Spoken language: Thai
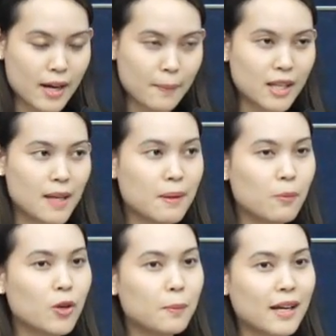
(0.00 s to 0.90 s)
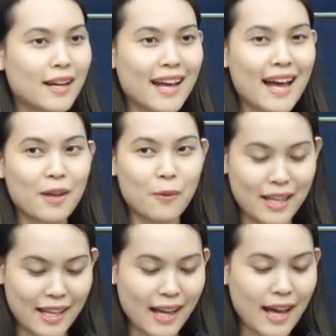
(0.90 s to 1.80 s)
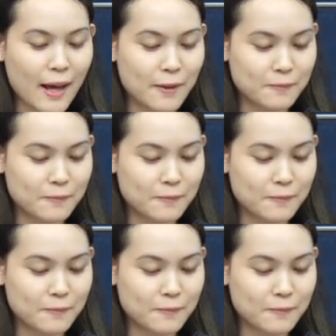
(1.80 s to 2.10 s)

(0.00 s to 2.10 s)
รับหน้าที่เป็นผู้ดำเนินรายการในวันนี้ค่ะ